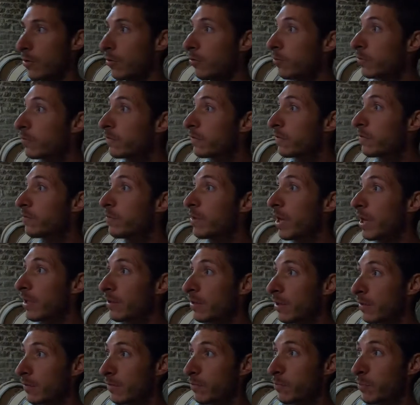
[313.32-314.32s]
aussi
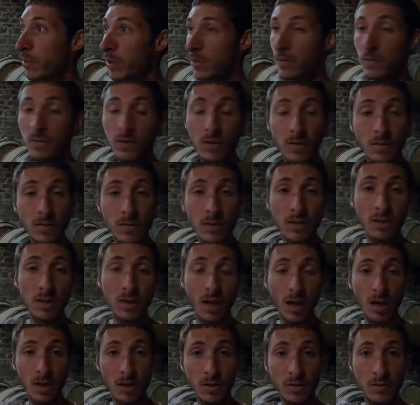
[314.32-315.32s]
bien d'aspect
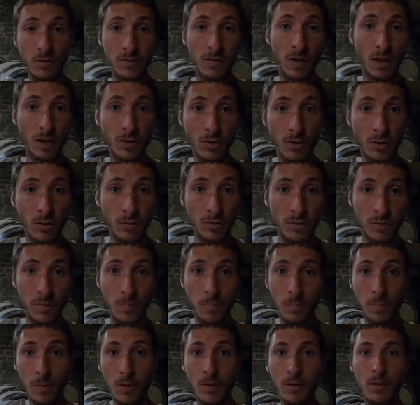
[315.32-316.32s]
esthétique, hein, l'extérieur,
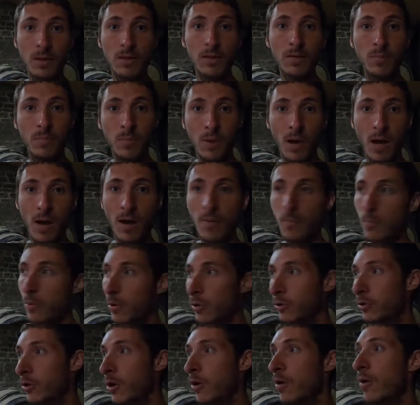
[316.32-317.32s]
c'est pas hyper
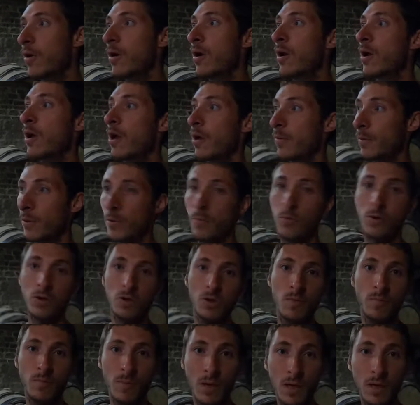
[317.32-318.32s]
important, mais moi
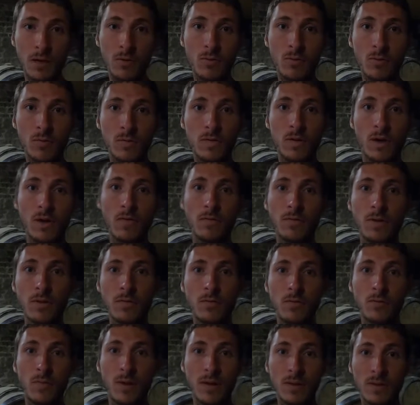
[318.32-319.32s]
j'aime bien conserver
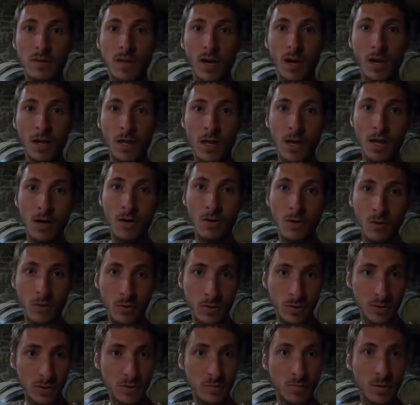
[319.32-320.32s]
du
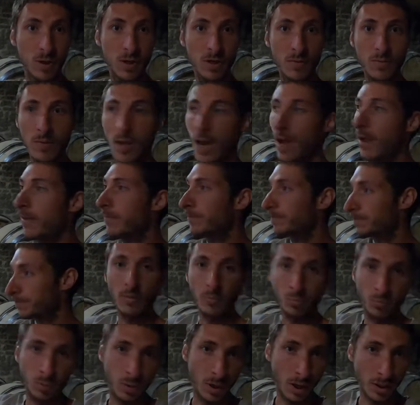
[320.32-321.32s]
matériel qui brille bien.
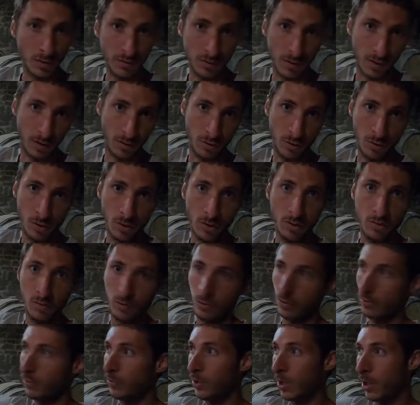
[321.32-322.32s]
Et puis
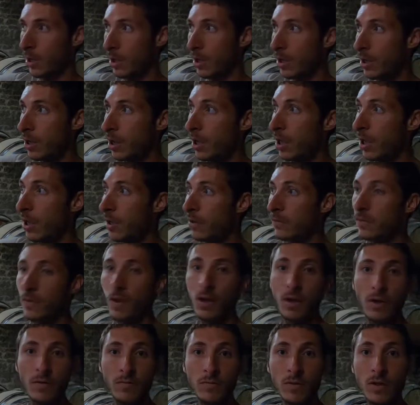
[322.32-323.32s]
l'intérieur, eh bien,
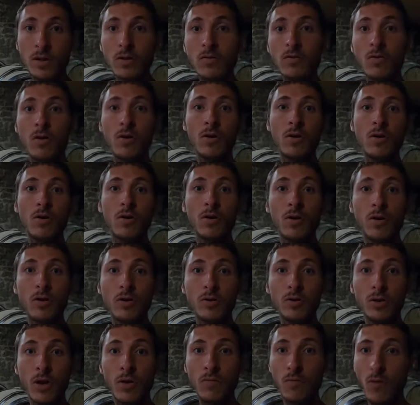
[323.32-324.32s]
ça évite
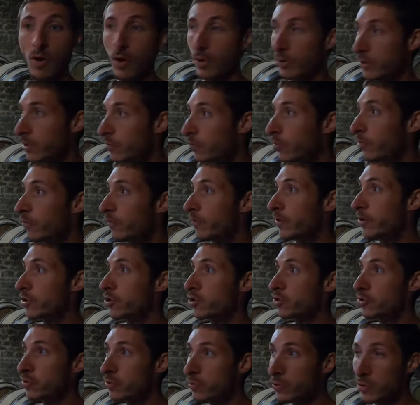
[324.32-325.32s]
d'avoir des mauvaises
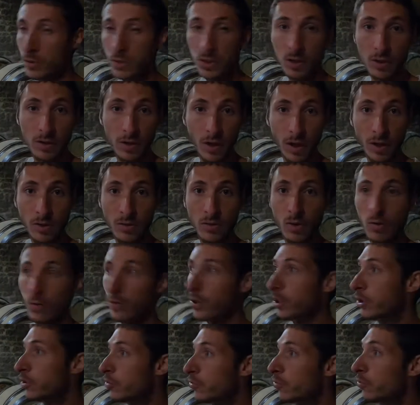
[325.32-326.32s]
choses qui traitent
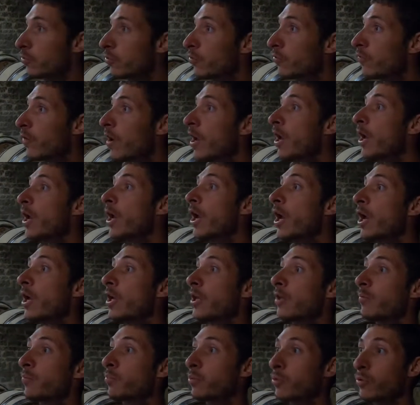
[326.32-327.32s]
dans les cuves,
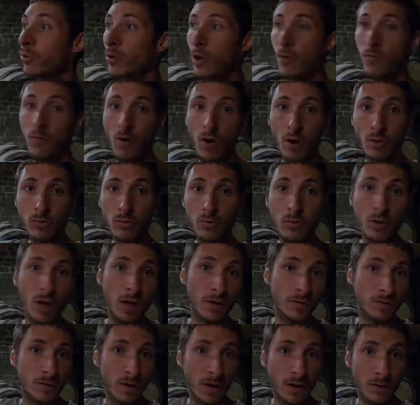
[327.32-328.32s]
il peut y avoir de
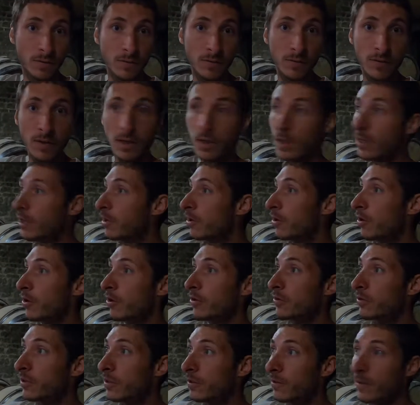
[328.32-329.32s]
la saleté,
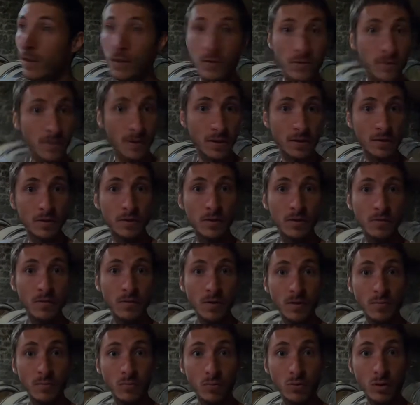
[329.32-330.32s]
euh, des insectes qui
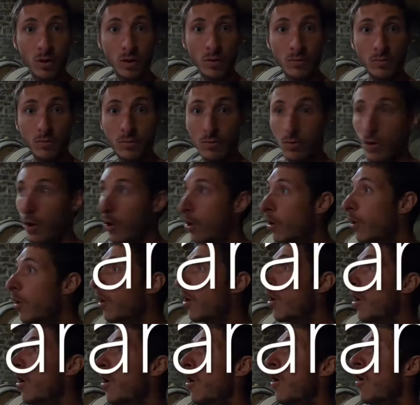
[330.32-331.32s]
viennent mourir
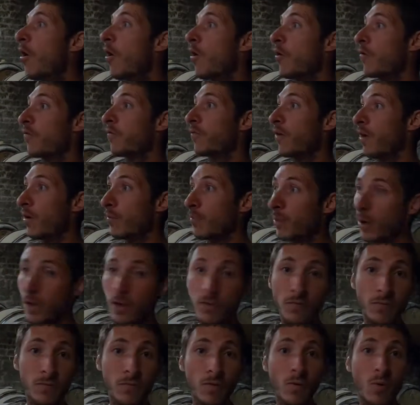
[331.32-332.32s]
dedans. Enfin
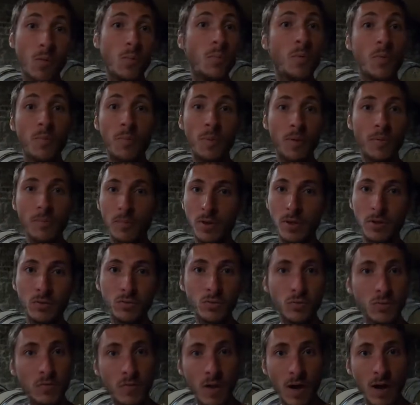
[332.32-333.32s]
bref, on peut pas
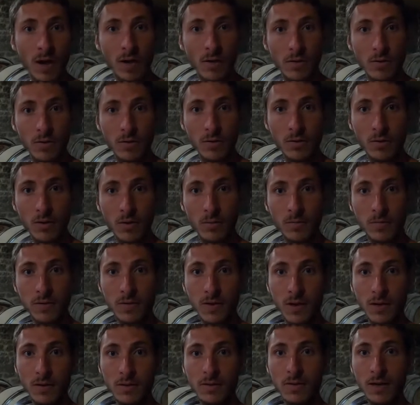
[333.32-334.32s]
mettre du vin euh, comme
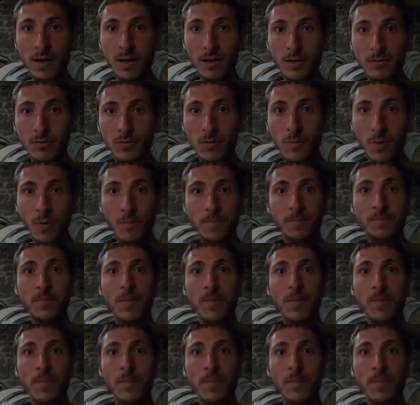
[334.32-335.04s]
ça directement.